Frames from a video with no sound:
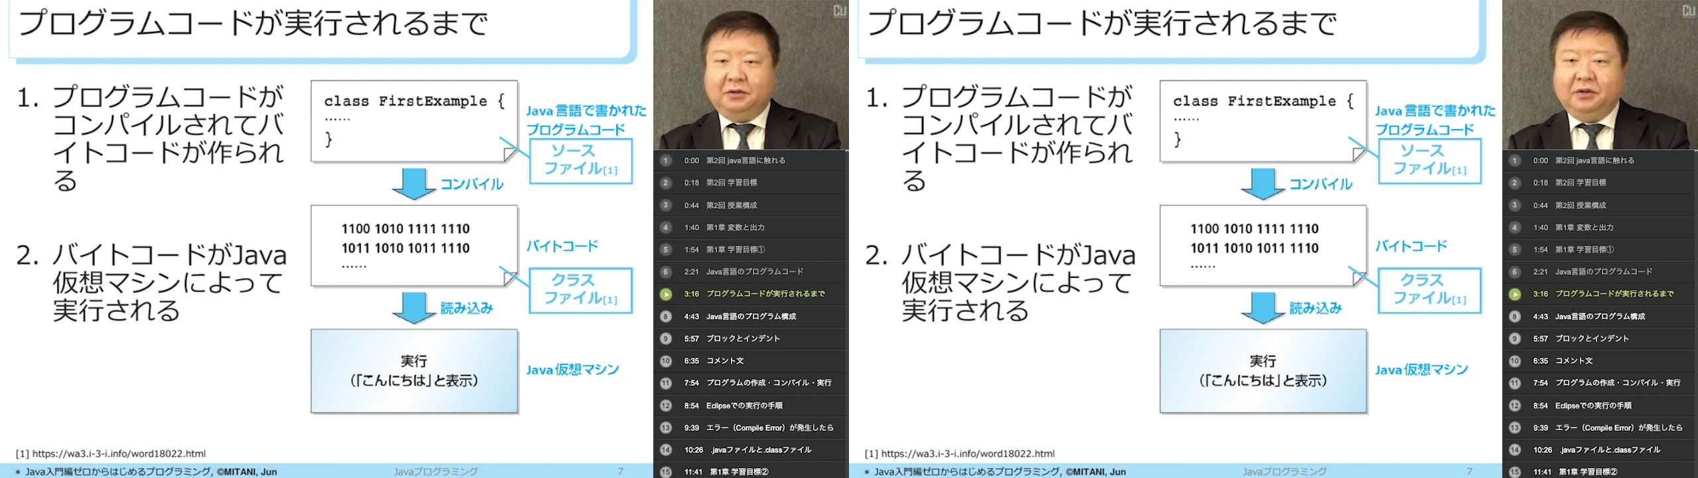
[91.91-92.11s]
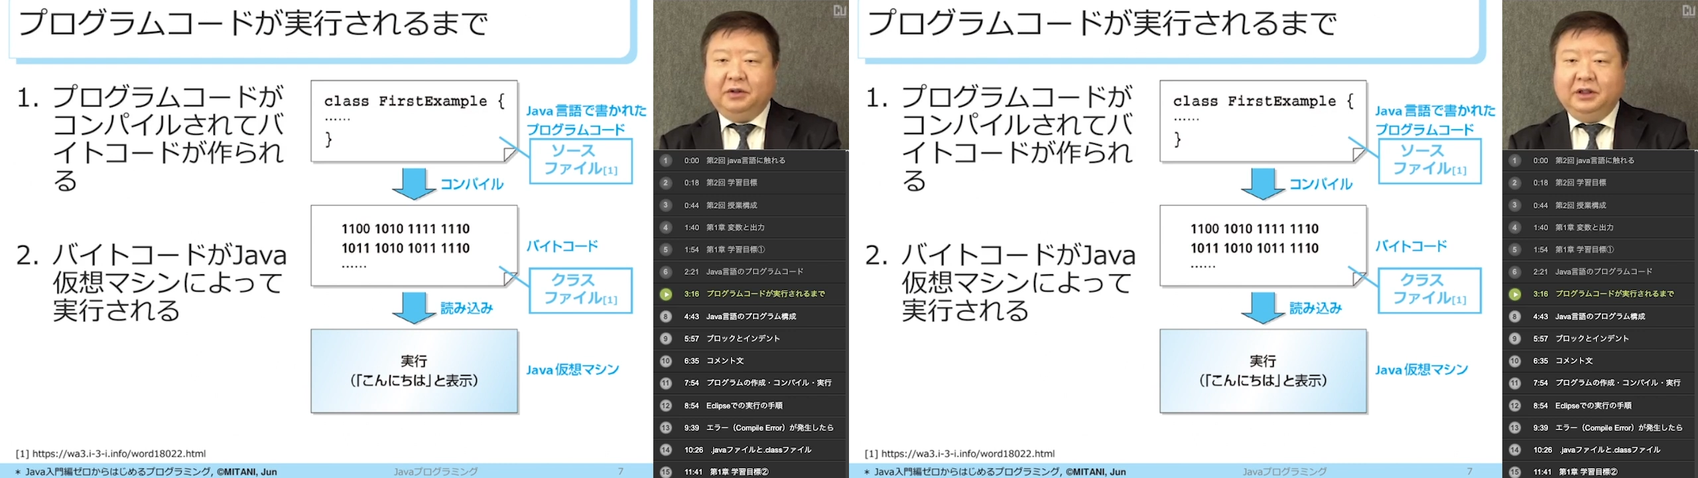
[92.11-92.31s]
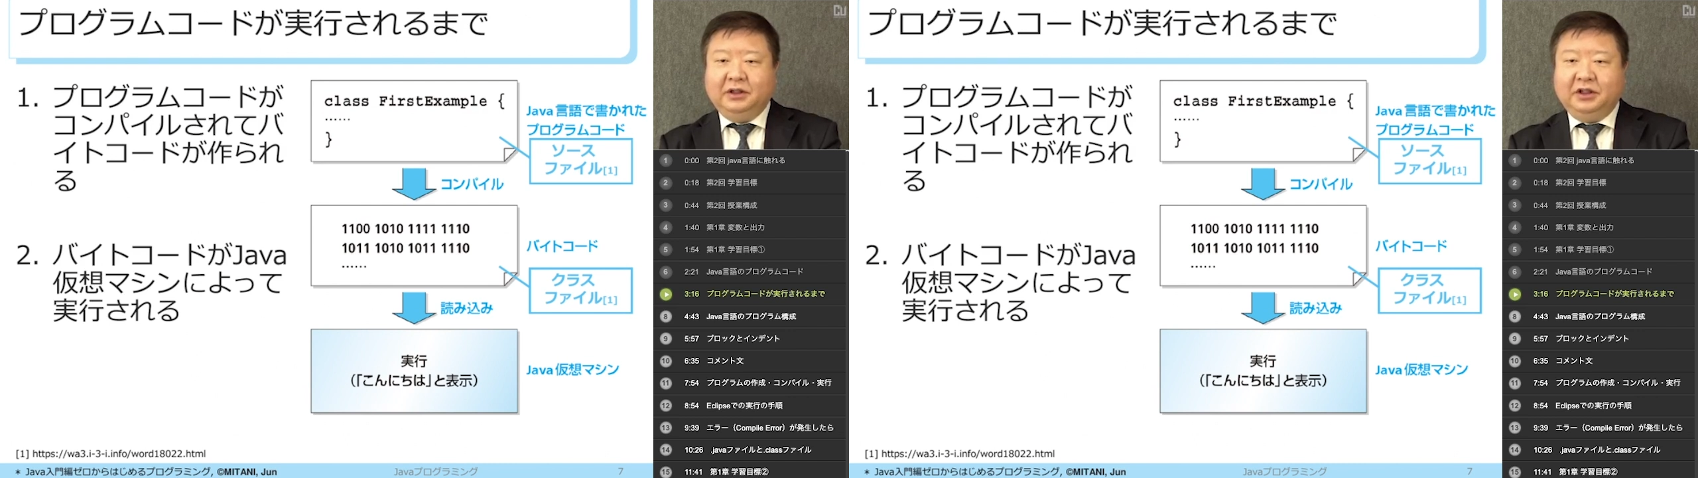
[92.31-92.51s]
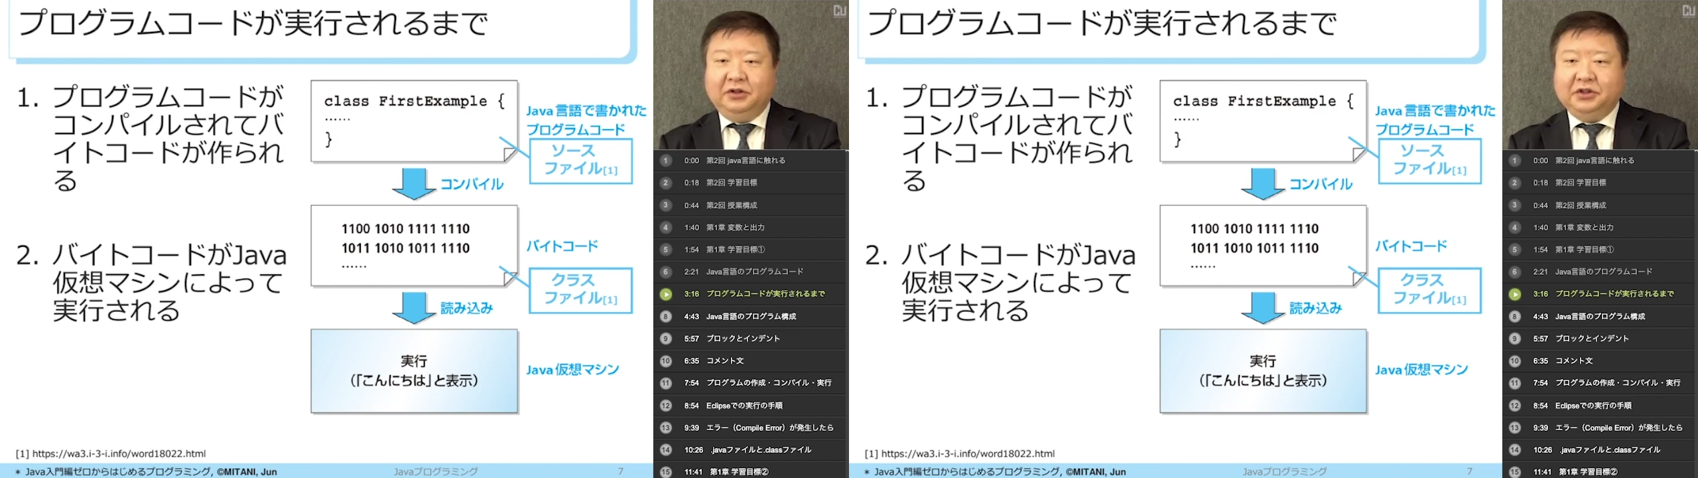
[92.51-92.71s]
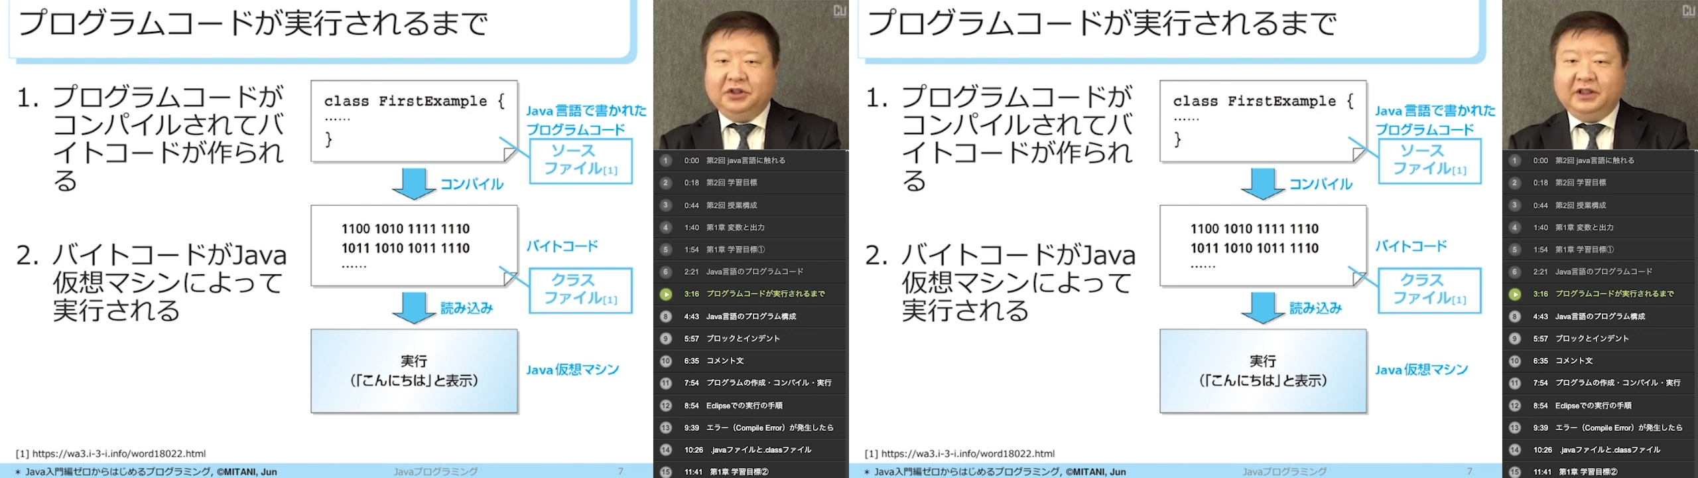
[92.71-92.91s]
を利
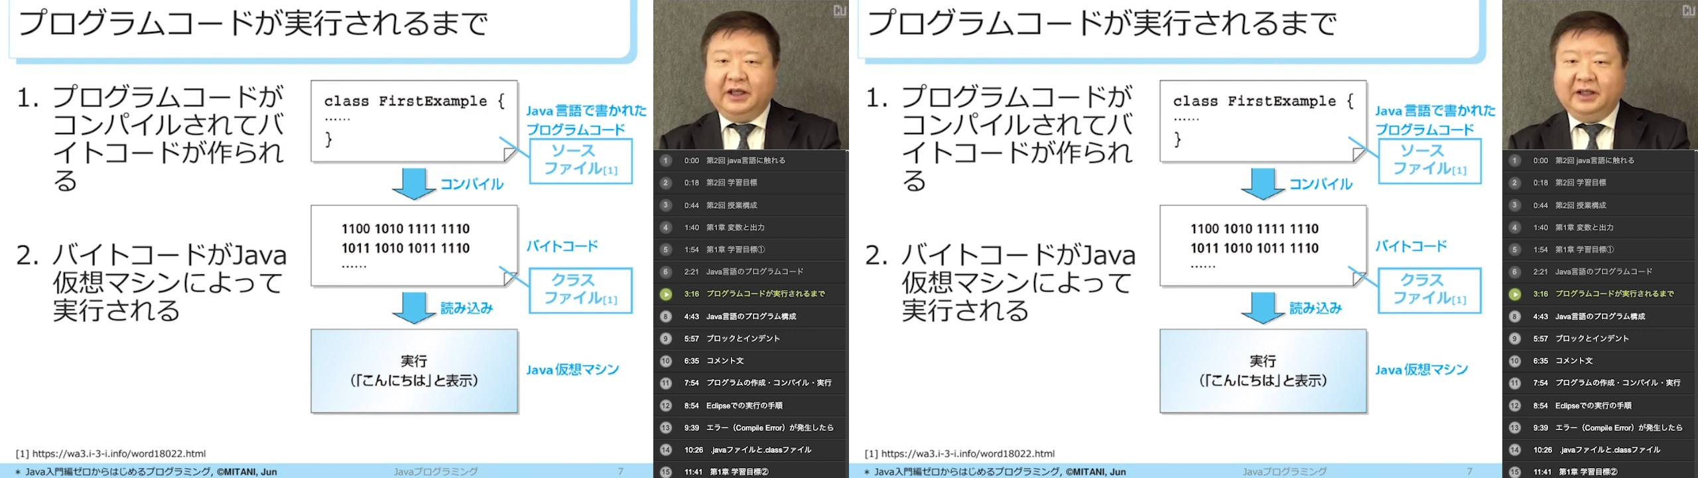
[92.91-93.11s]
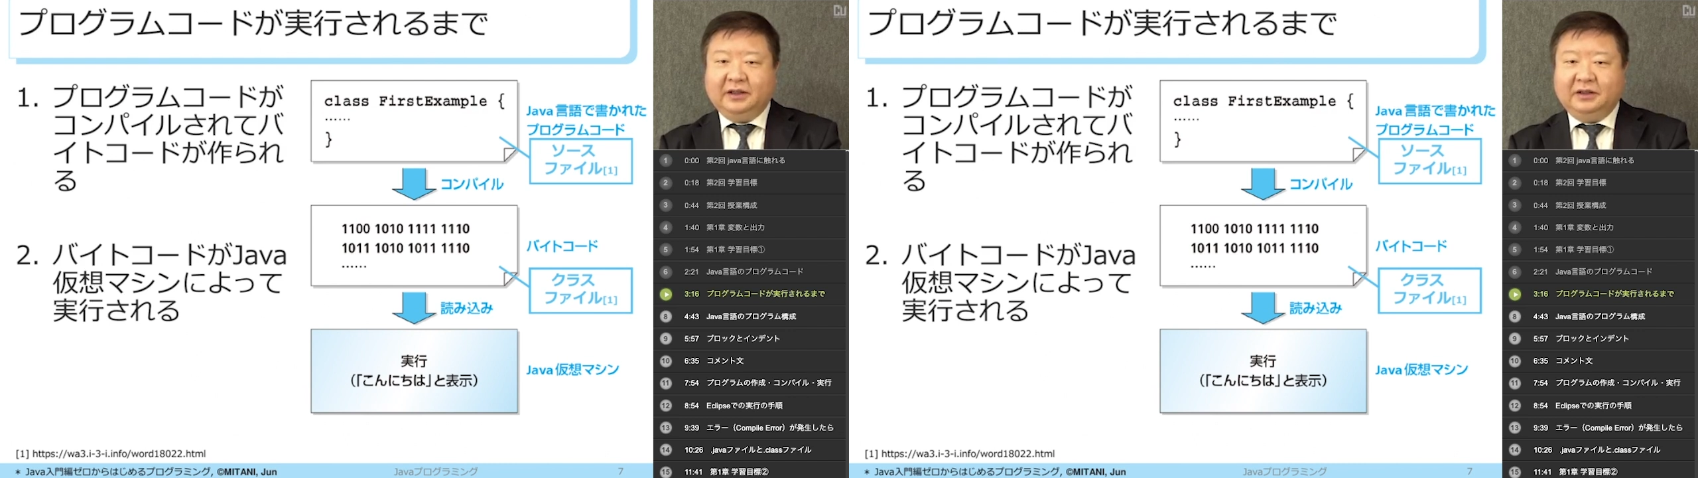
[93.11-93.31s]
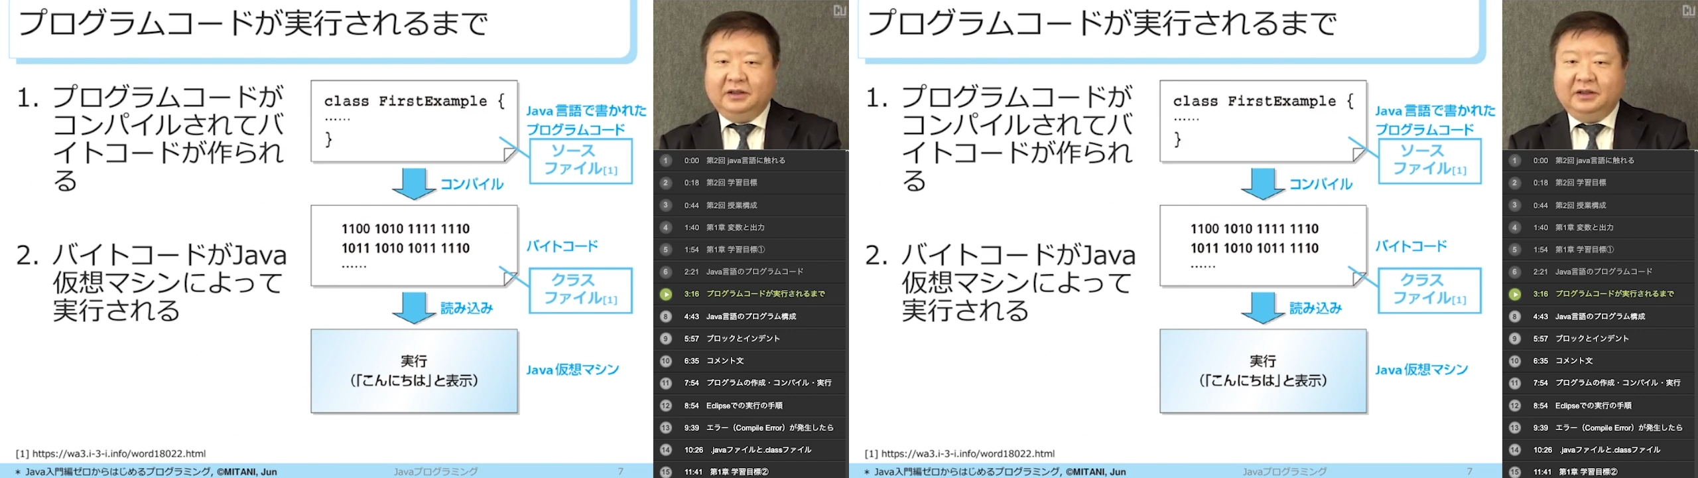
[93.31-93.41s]
用して